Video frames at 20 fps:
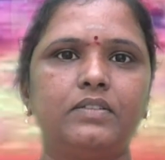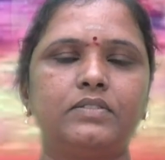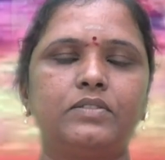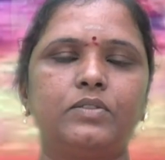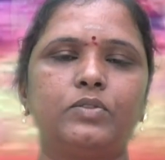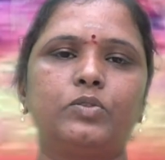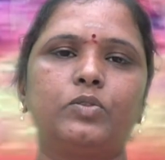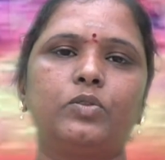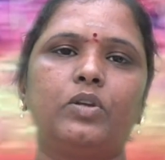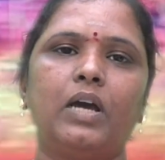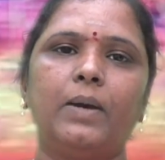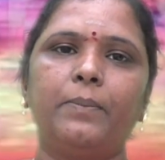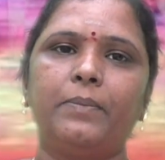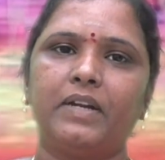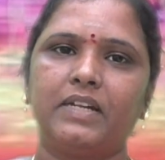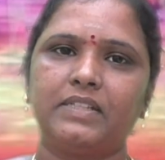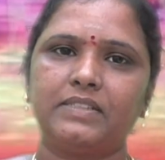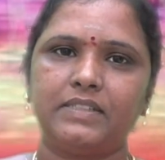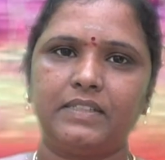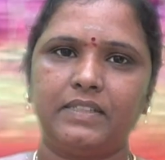ஸோ துலாம்
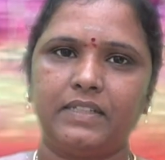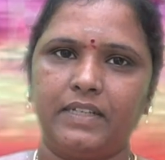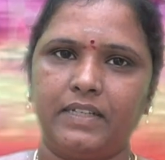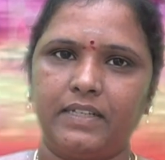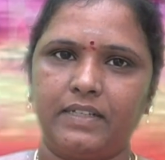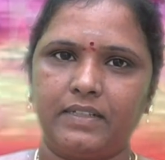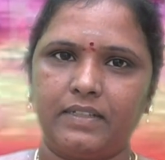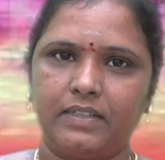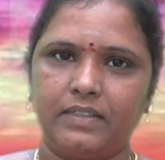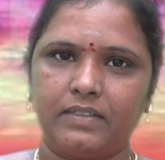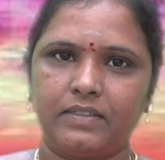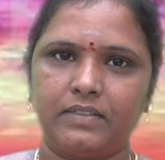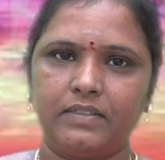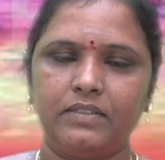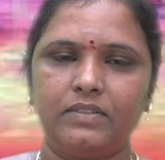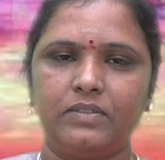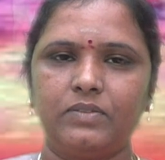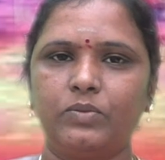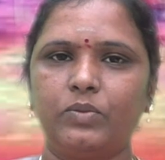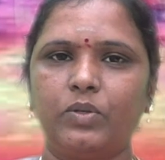ராசி நேயர்களுக்கு
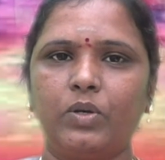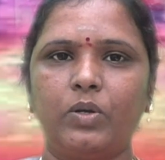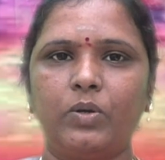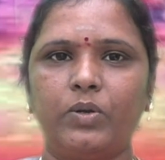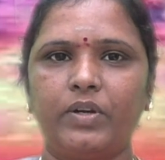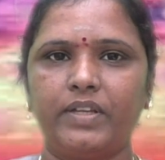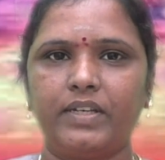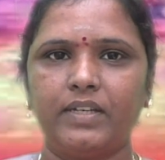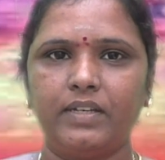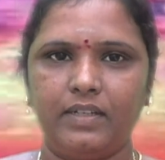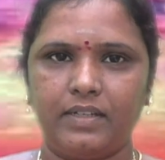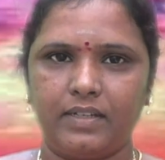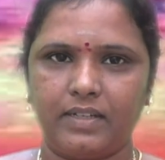உங்களுடைய